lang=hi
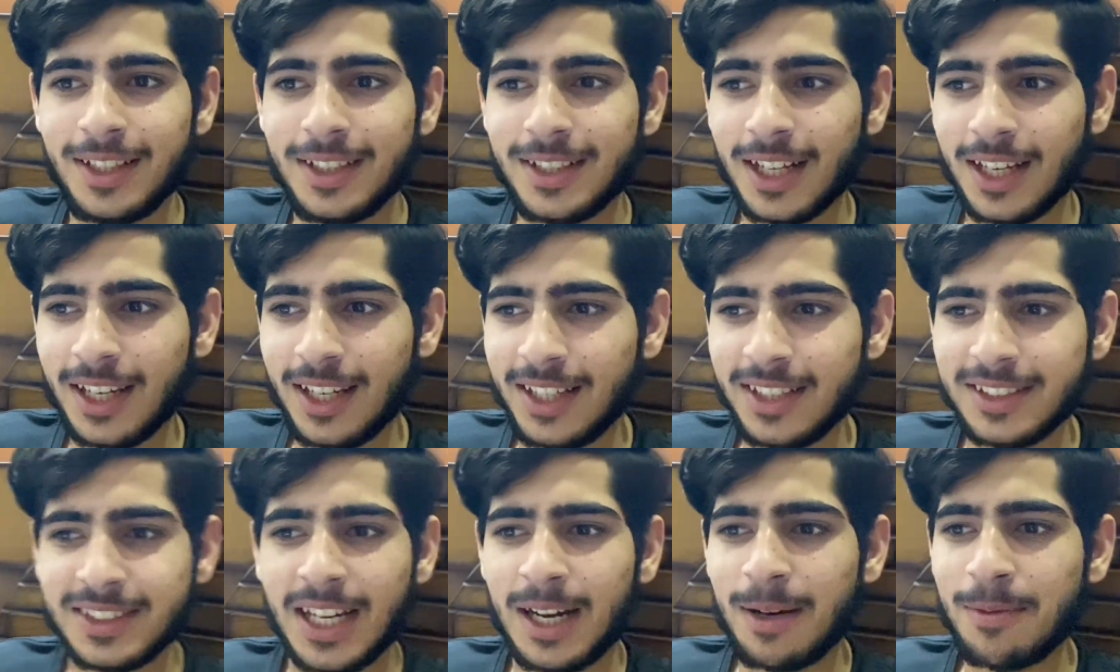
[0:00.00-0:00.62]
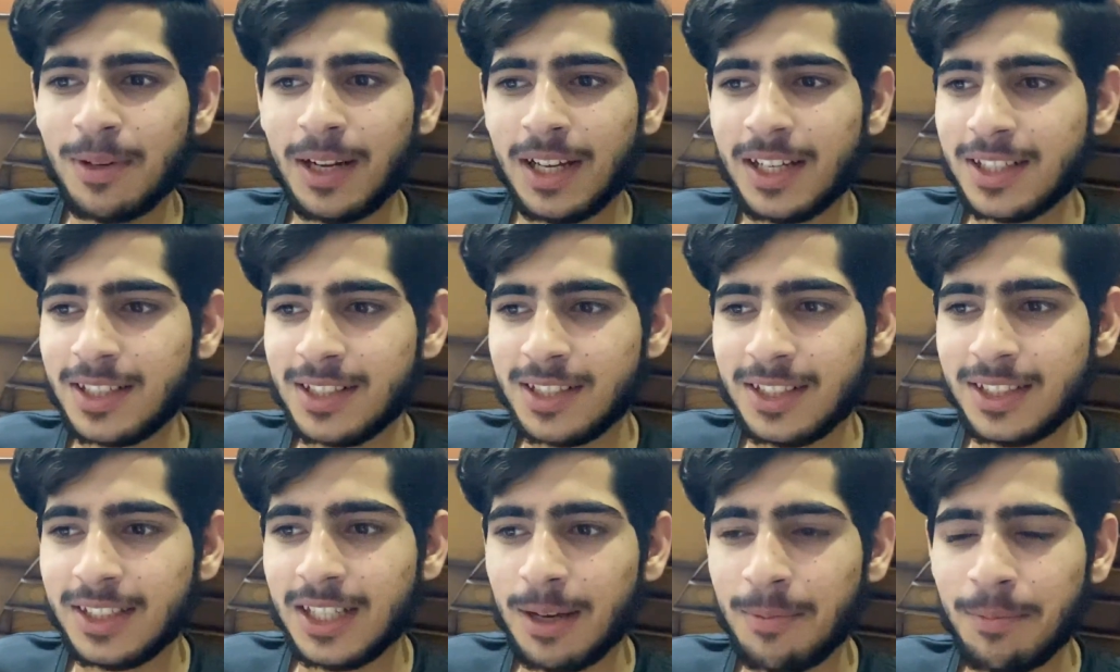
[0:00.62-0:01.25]
कल एग्जाम लास्ट
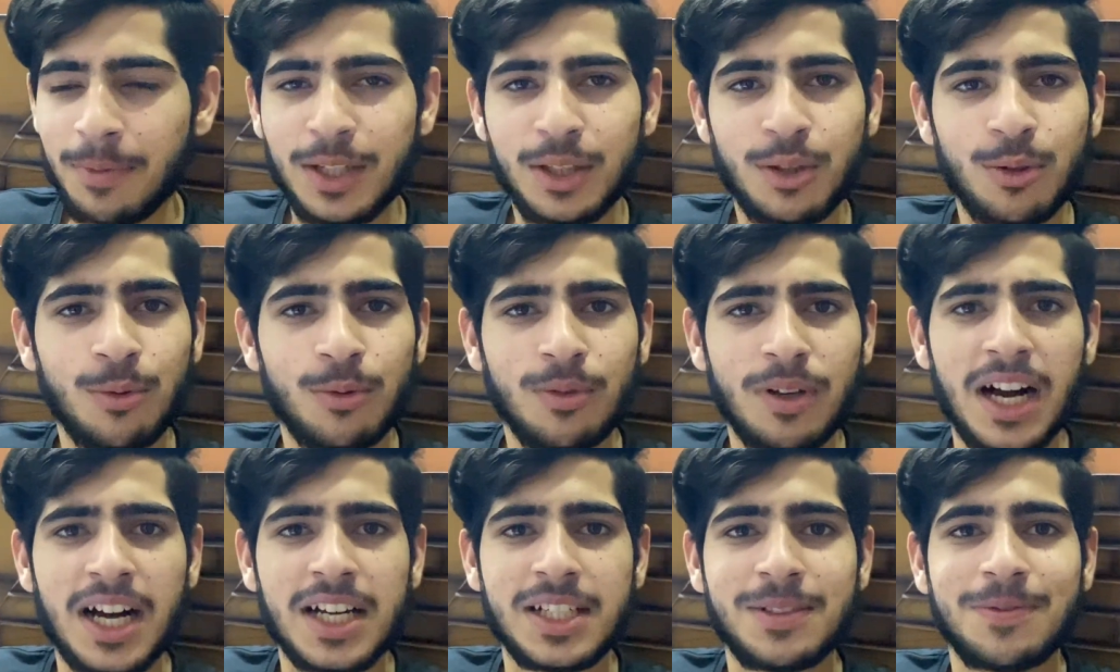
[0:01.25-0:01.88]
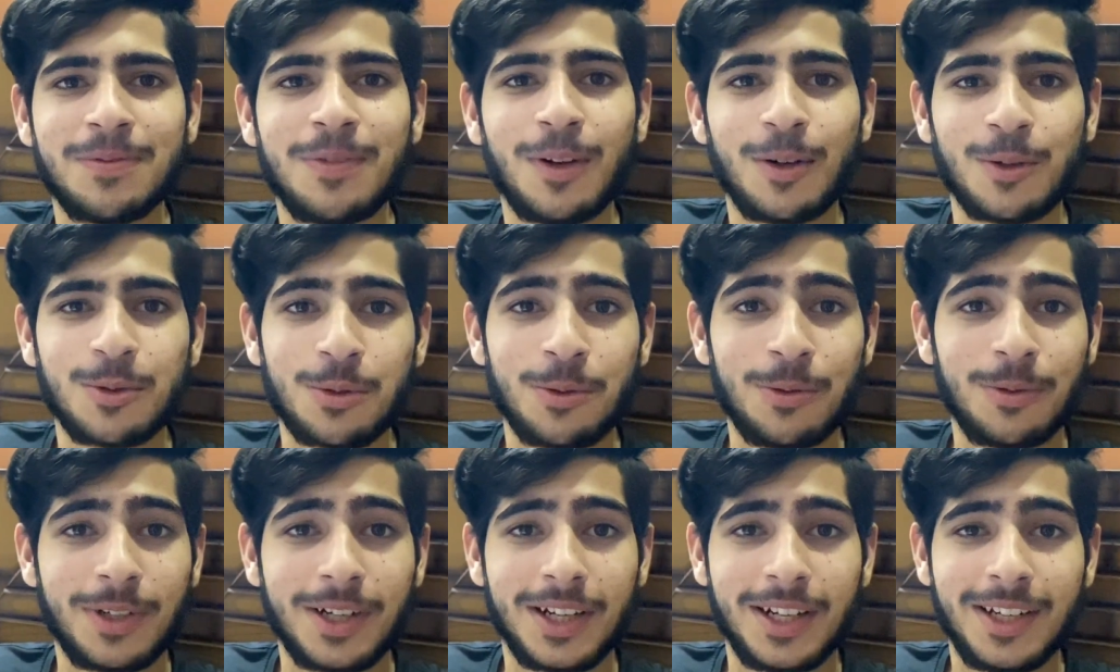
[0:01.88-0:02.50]
एग्जाम है तो आज ब्लॉग
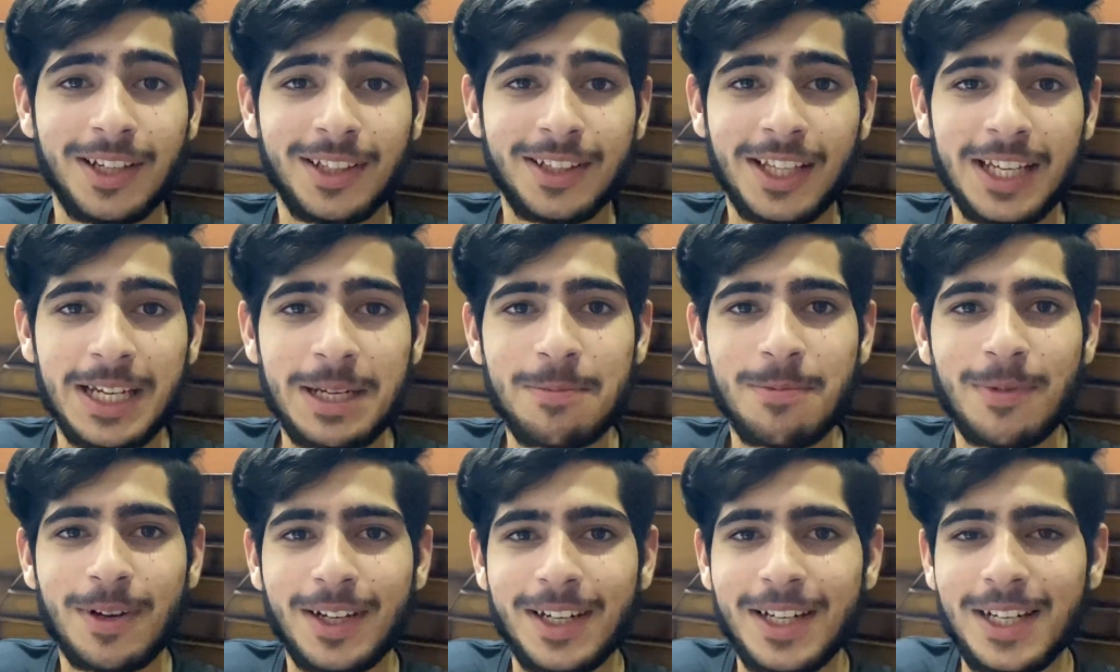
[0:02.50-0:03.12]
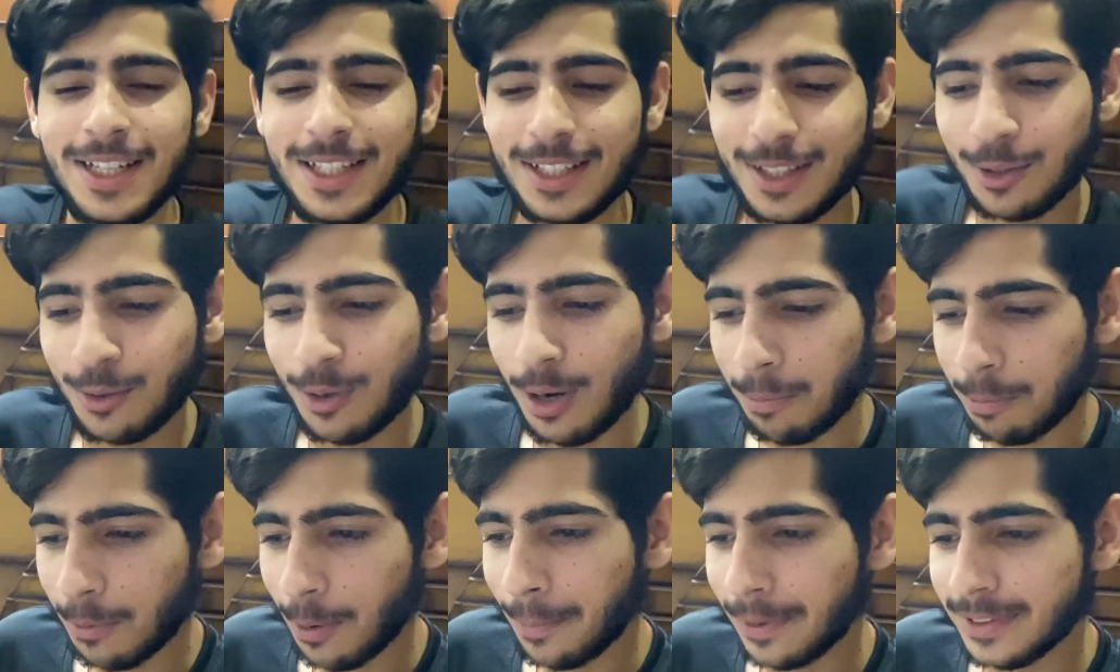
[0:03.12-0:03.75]
शुरू कर लेते हैं एक बार ही तो
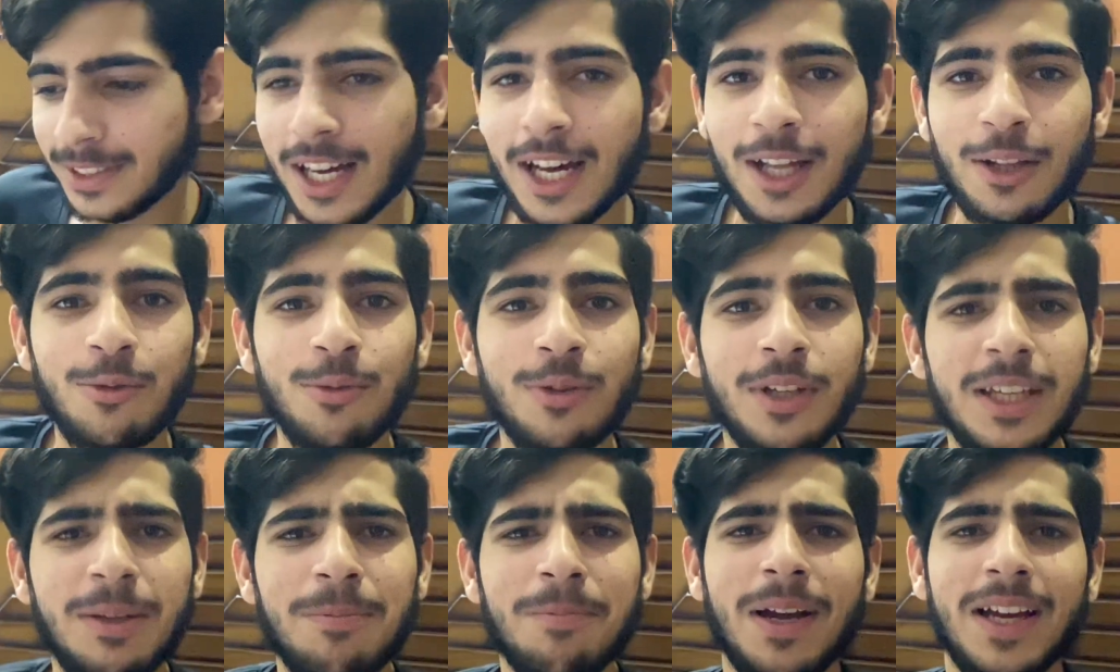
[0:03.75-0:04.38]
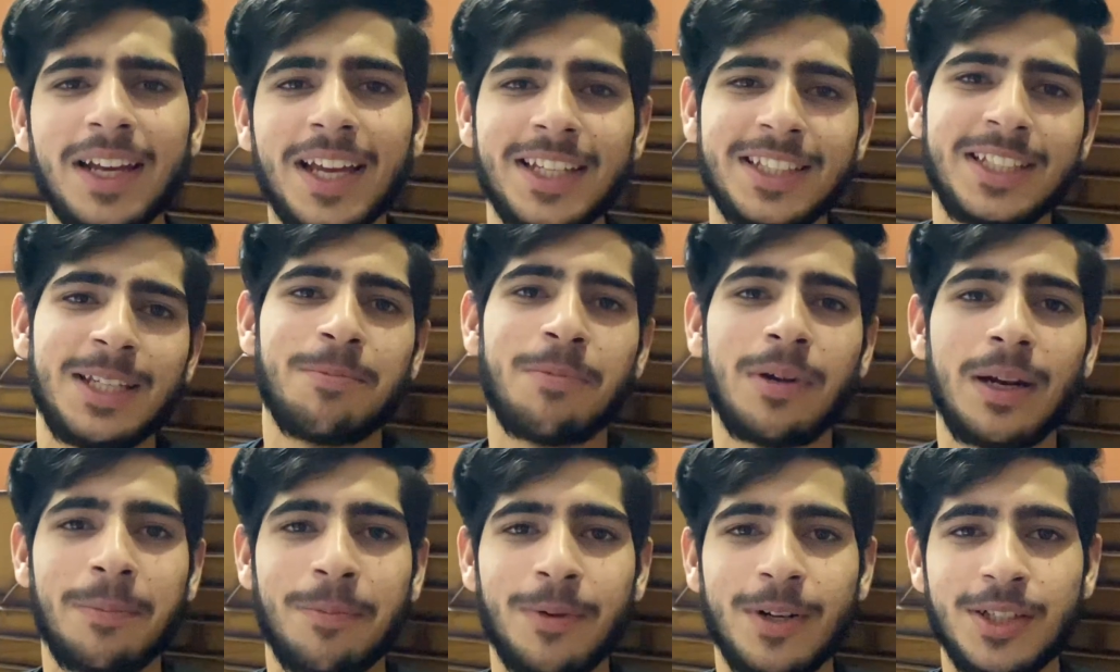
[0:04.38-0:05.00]
आपको बता दूं कि मैं कैसे
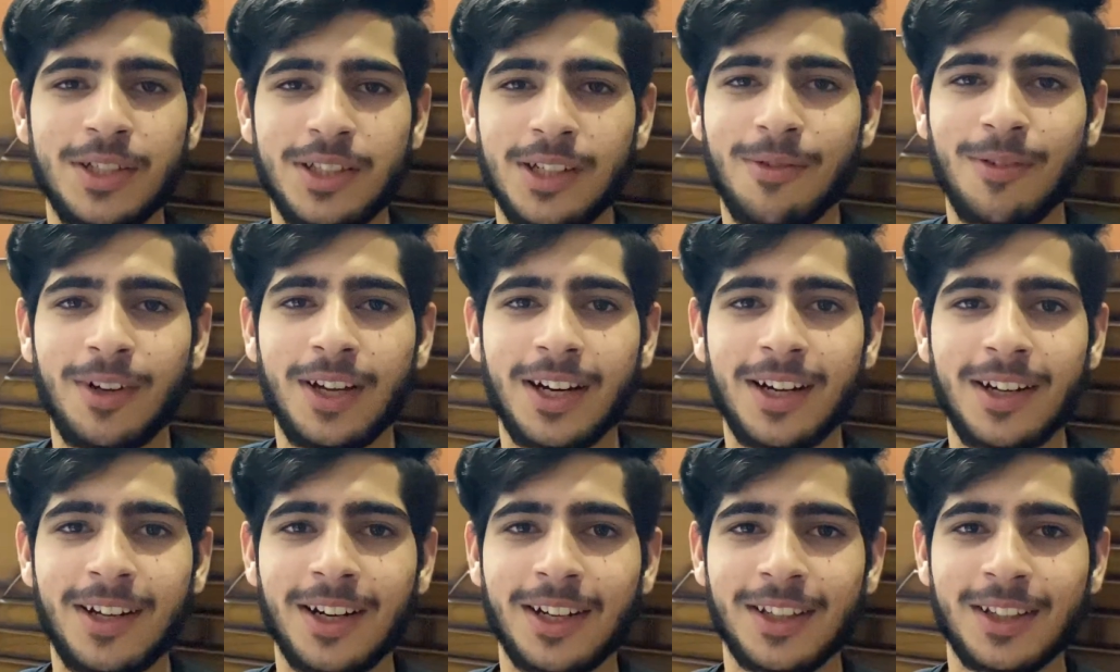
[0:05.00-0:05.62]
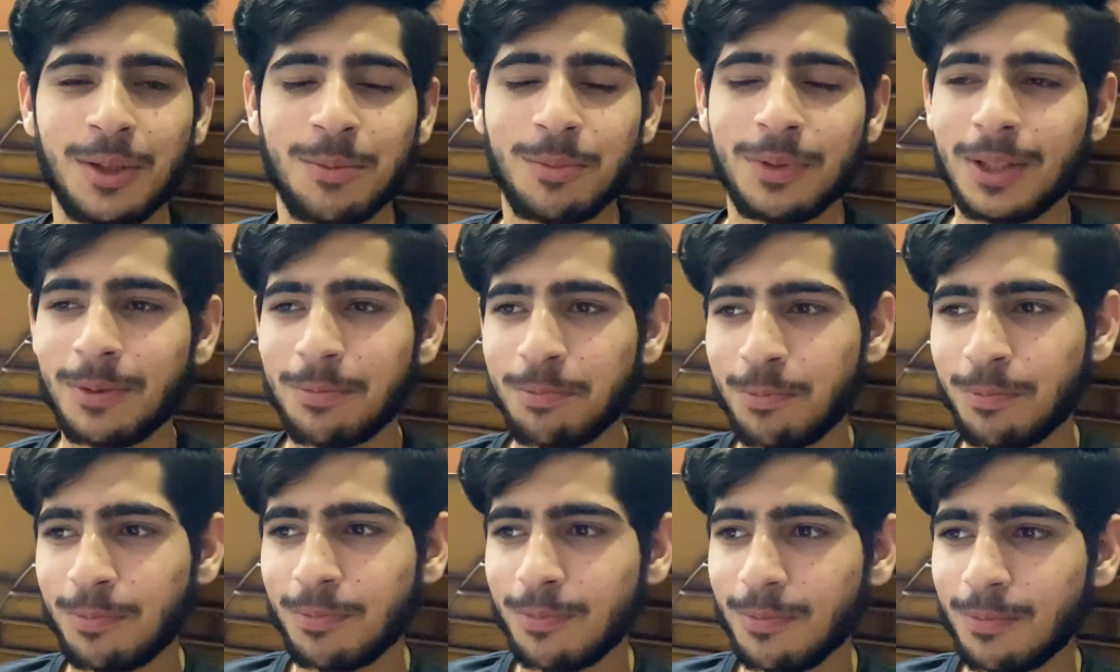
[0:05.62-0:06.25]
प्रेपरेशन वगैरह करता हूँ
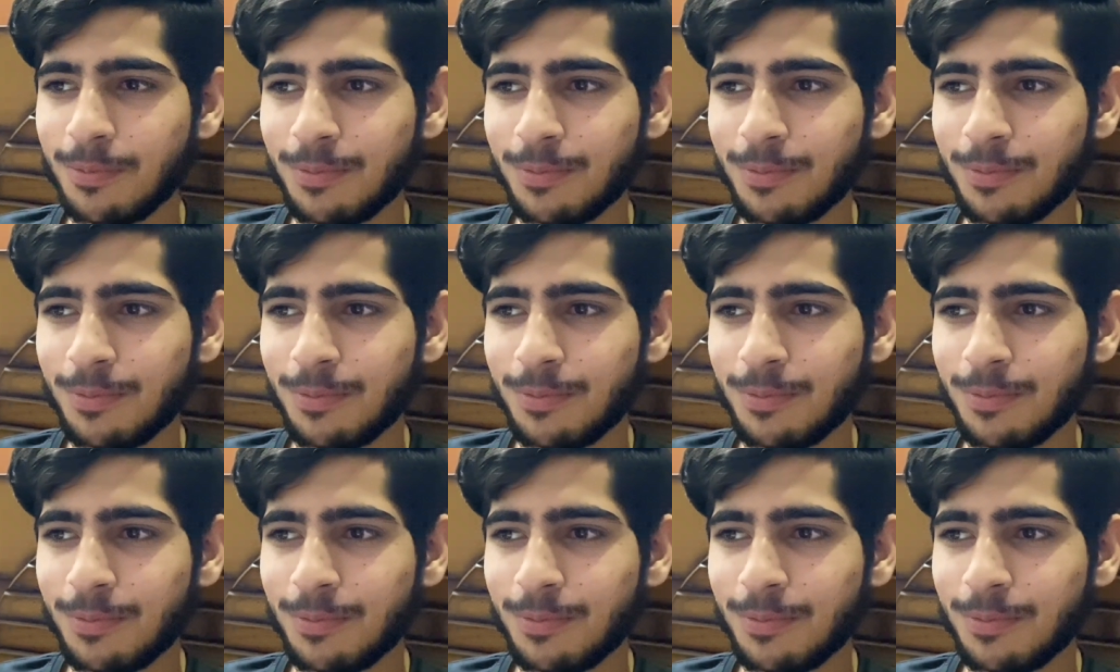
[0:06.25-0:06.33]
मतलब